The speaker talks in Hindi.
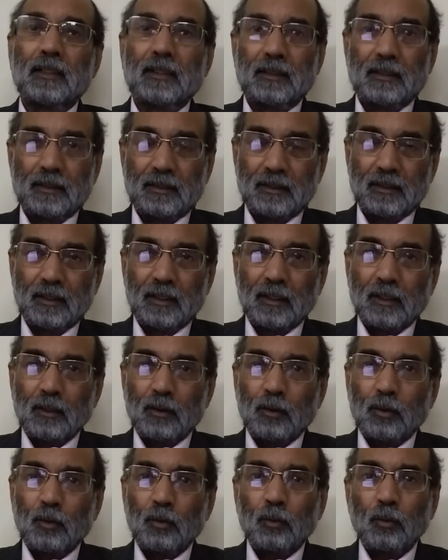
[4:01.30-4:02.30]
हैं
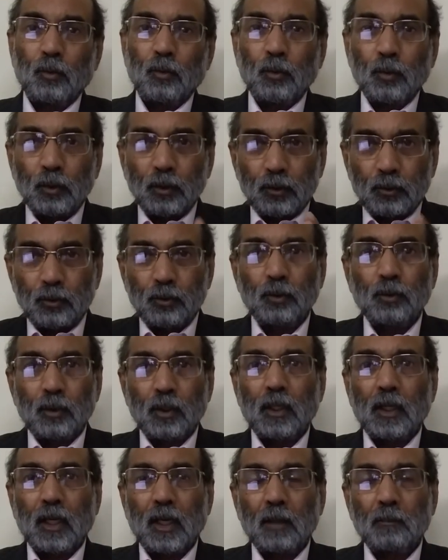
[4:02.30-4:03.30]
उनको
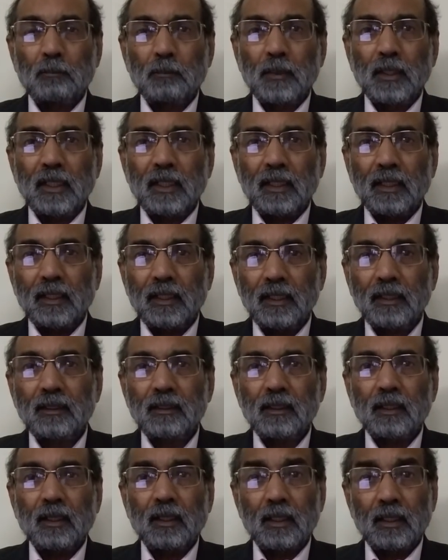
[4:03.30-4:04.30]
अपने
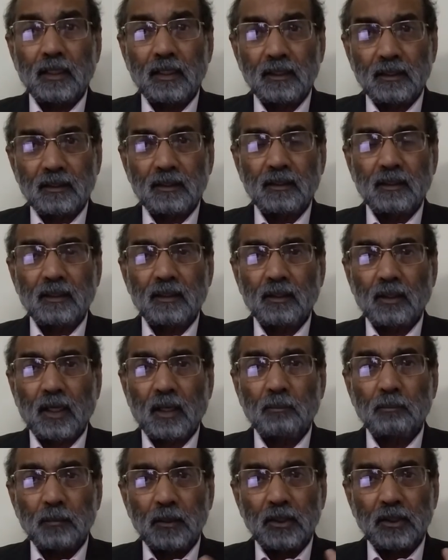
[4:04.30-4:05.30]
हित अहित
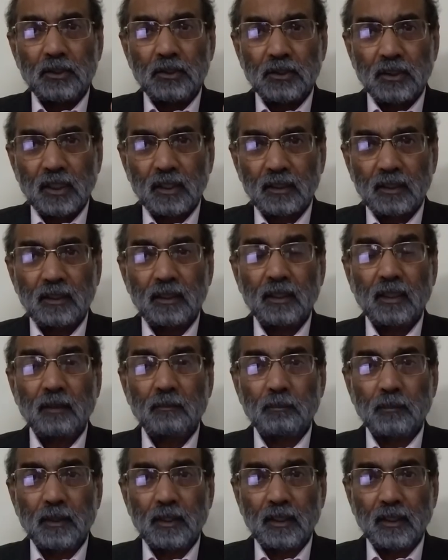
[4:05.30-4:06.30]
अपनी शक्ति
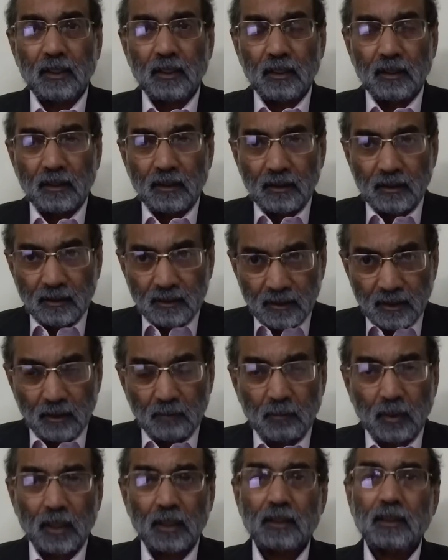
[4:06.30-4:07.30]
अपने
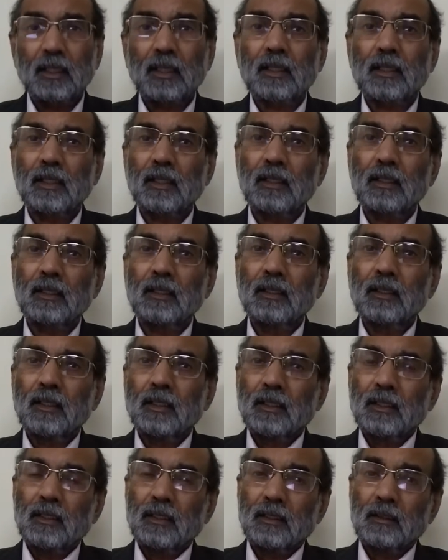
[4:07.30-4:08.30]
निर्बलता का
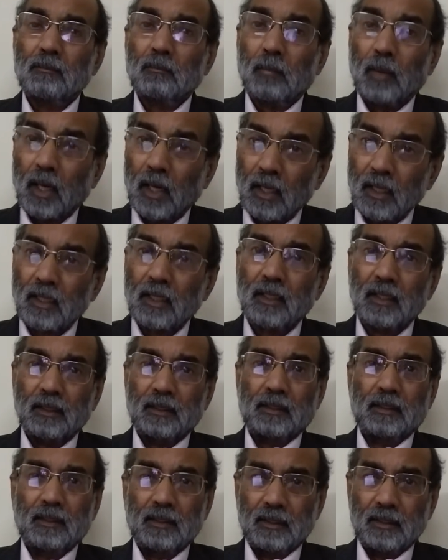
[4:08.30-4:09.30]
भान
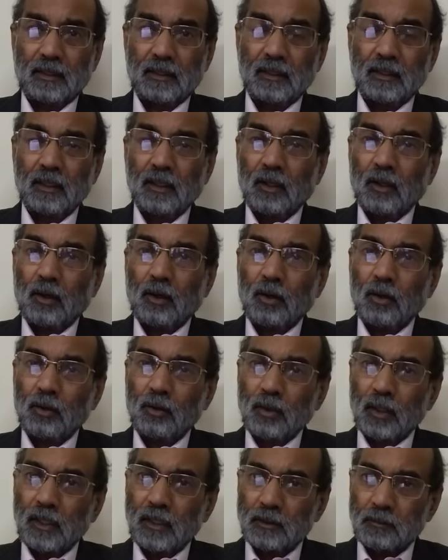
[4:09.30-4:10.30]
रहता है
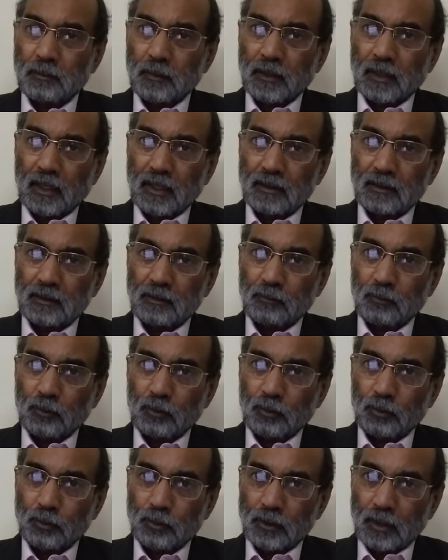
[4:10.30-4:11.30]
और इस प्रकार से
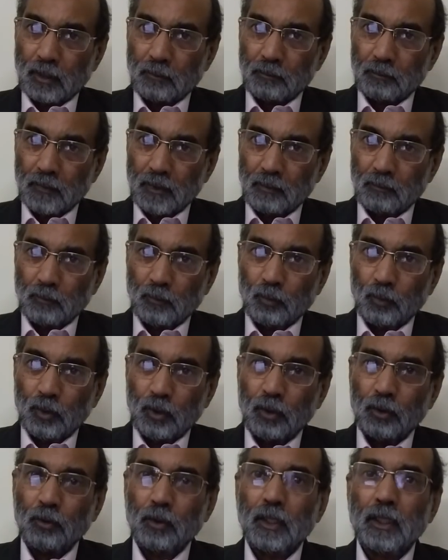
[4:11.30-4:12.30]
वो कुछ अपने
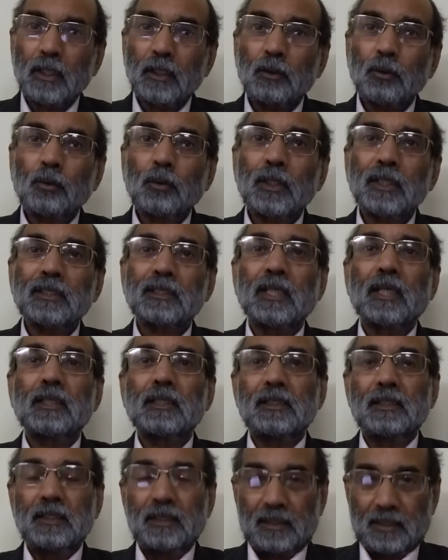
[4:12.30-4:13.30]
मूल्यों और हितों के साथ
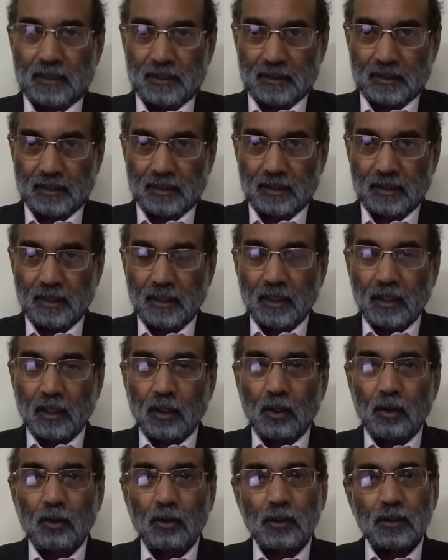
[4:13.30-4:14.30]
जीते हैं
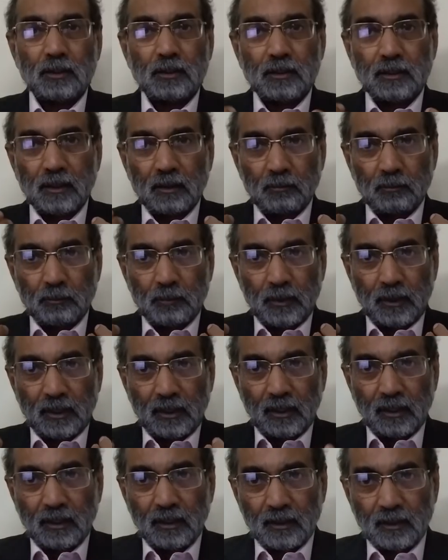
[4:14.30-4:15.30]
और जब
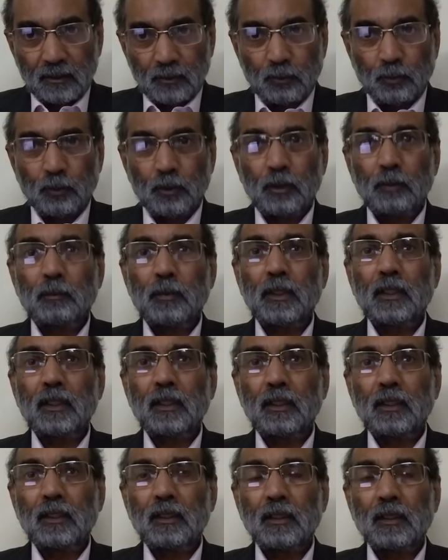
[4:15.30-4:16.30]
भी कोई
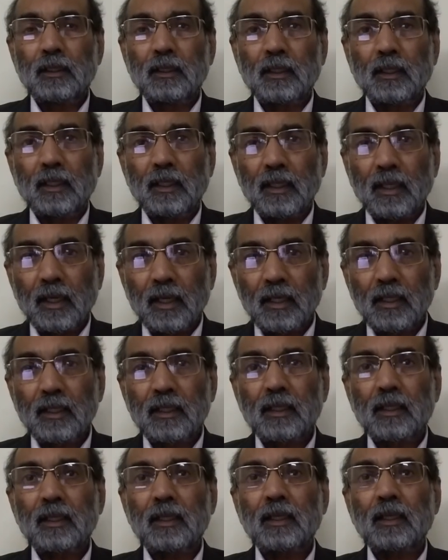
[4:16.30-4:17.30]
भी न्याय
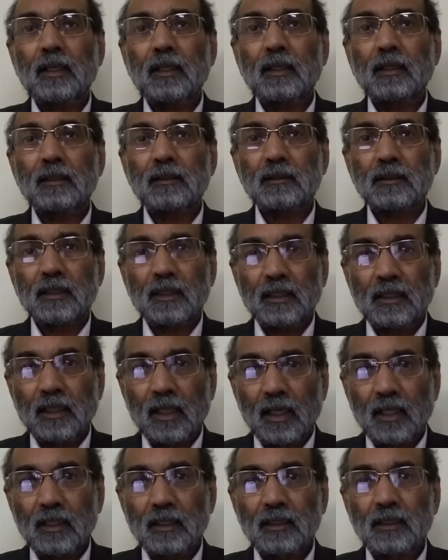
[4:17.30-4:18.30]
के
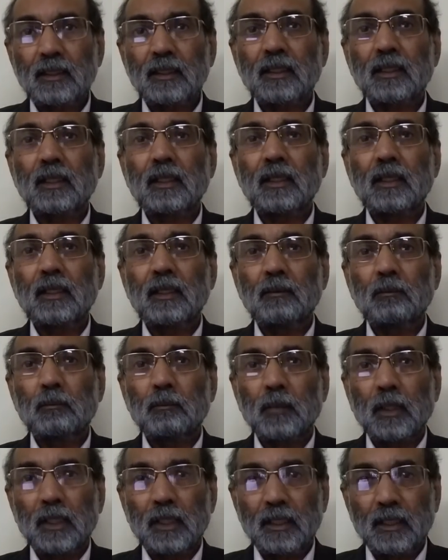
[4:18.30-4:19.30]
सिद्धांत की
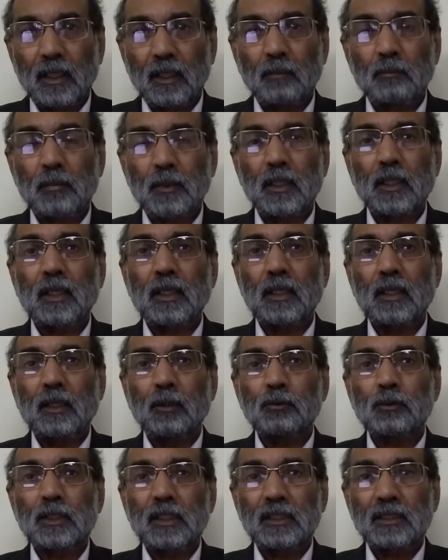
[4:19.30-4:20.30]
परिकल्पना या
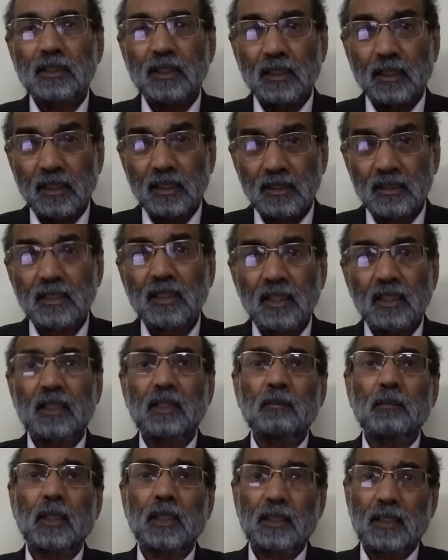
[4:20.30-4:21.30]
उसके संरचना
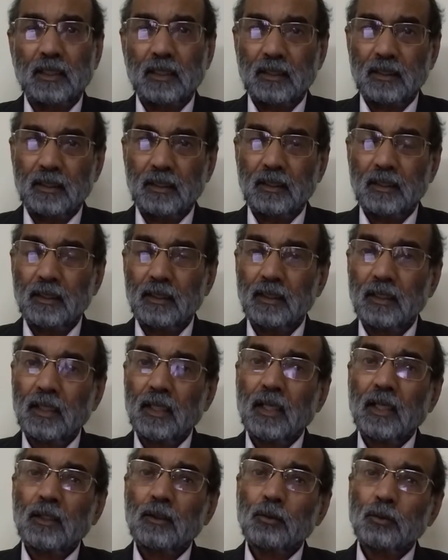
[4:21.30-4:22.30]
की बात आती है
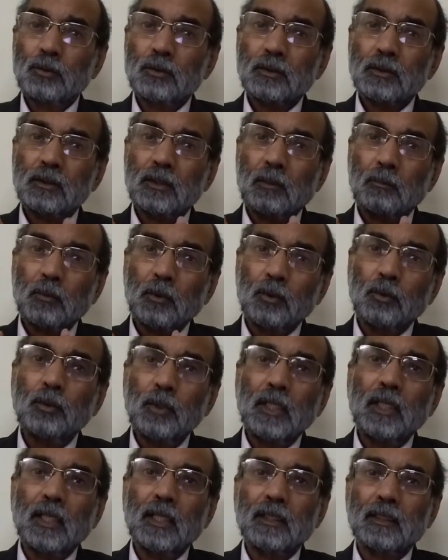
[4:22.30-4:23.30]
तो सबको
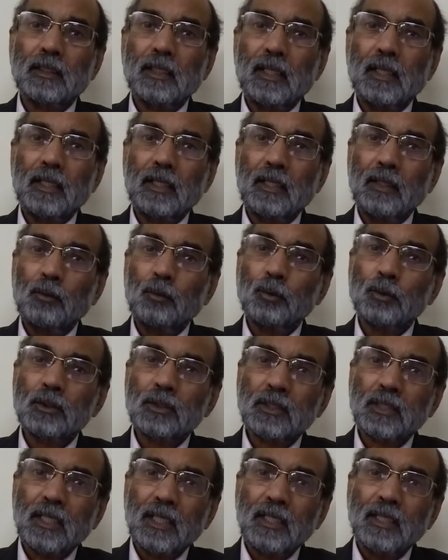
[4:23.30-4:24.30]
ये लगता है कि
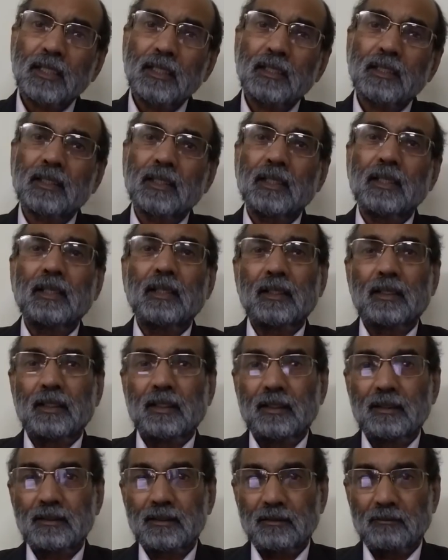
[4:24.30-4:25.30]
उसका हित कहीं ना
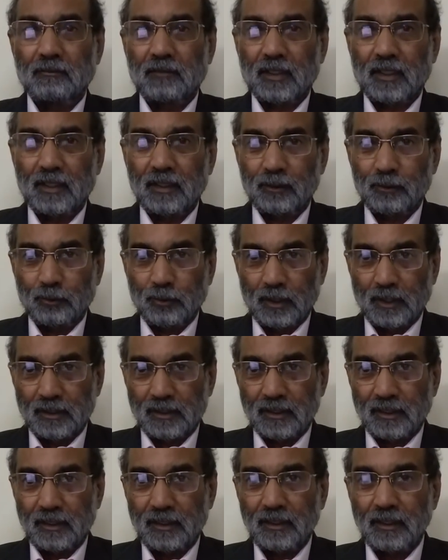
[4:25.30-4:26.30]
कहीं संवर्धित होना
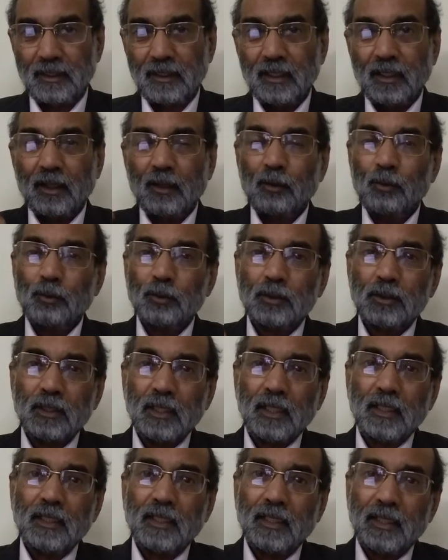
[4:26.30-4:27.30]
चाहिए
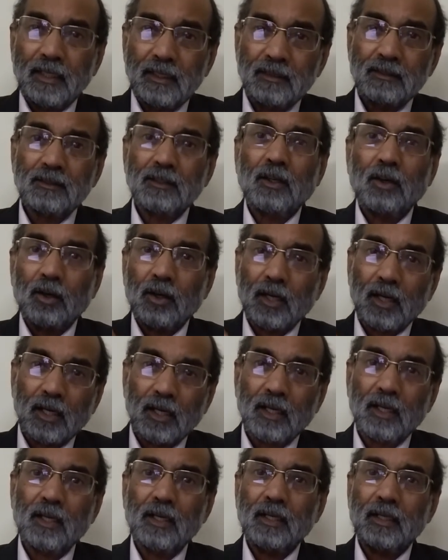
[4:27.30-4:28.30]
उसका हिज और
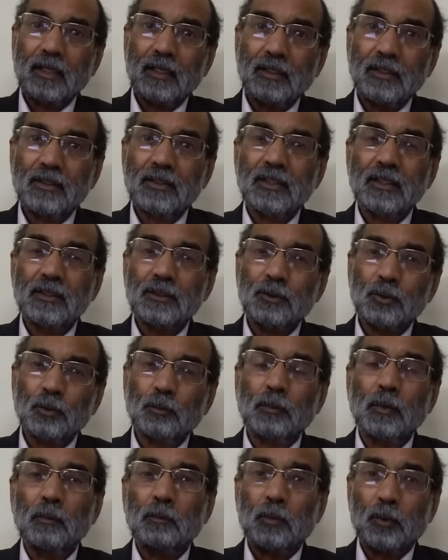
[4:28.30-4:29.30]
हर इंटरेस्ट
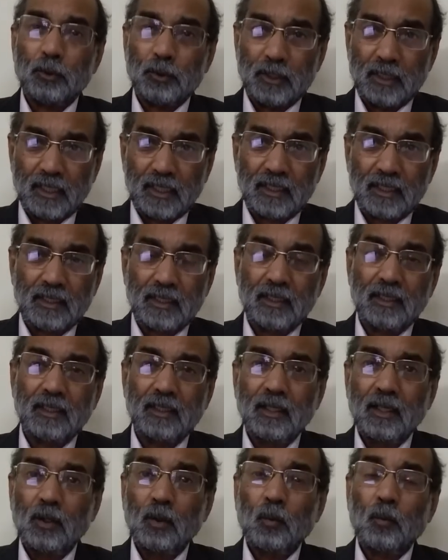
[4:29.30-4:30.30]
शुड बी
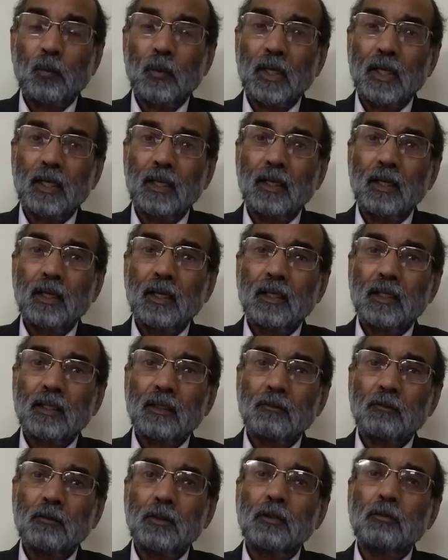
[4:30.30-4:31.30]
प्रोटेक्टेड व्हेन
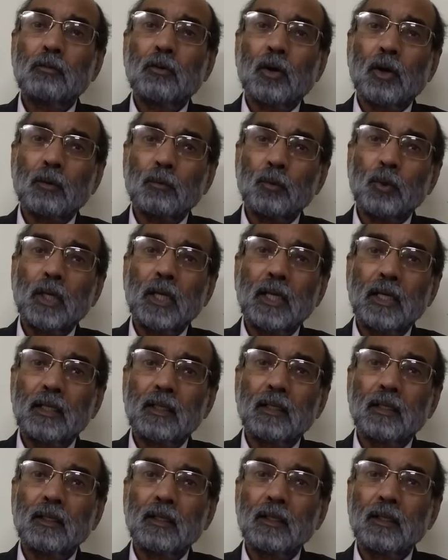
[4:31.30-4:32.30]
वी
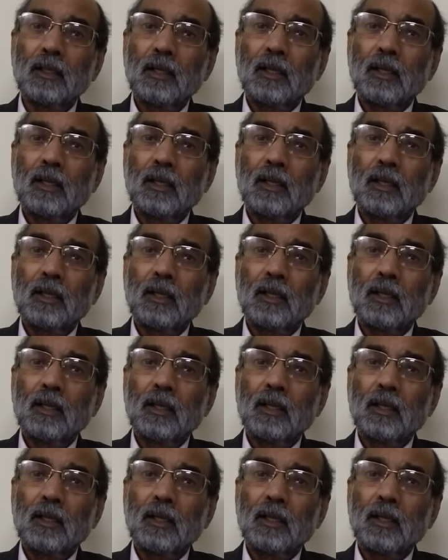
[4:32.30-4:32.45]
फॉर्मुलेट द